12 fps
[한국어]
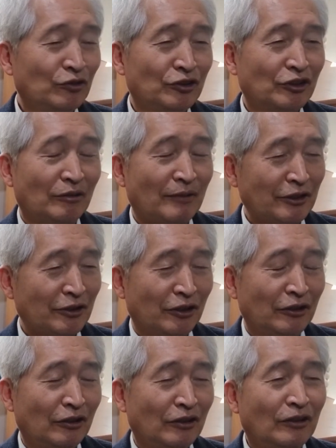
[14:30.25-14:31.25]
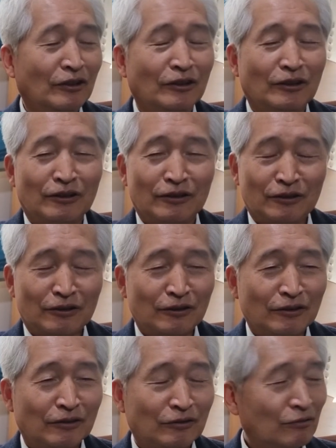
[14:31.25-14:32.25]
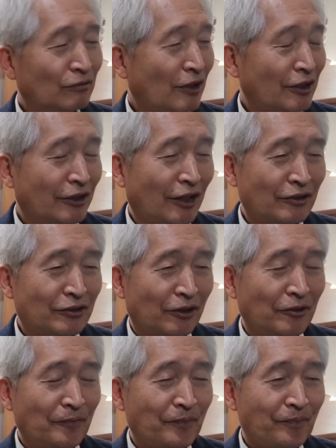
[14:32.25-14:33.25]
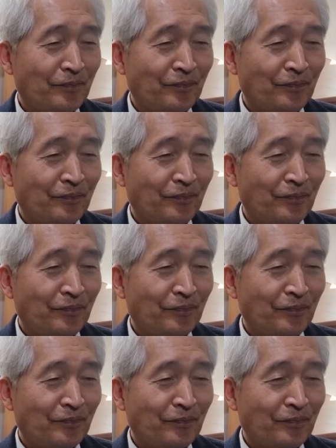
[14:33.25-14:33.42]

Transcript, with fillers: 눈 뜬 거 맞아요? 어, 누가 이렇게 했어요?